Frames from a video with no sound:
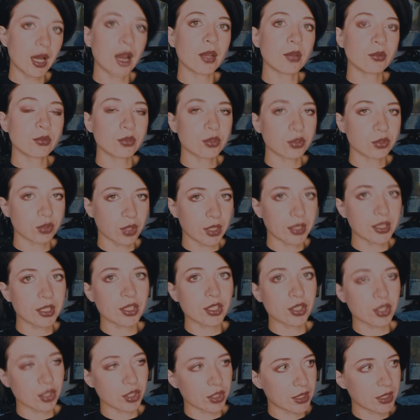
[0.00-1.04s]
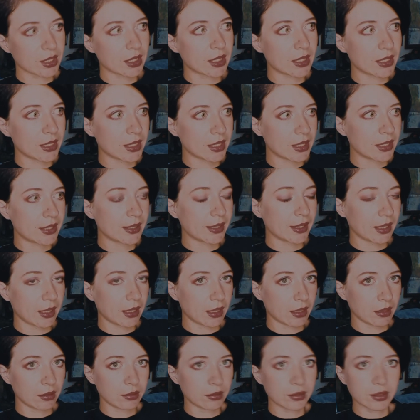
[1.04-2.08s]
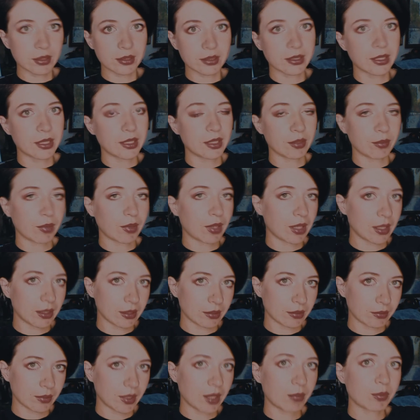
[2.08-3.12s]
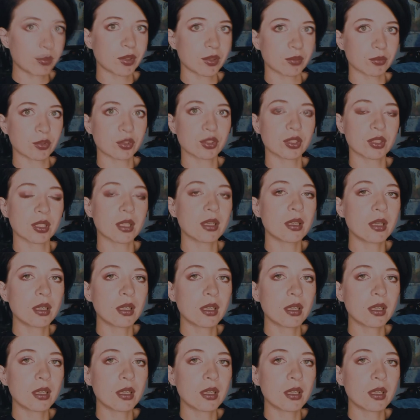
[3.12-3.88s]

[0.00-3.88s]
А, ну еще, конечно же, следить за состоянием раны, да, потому что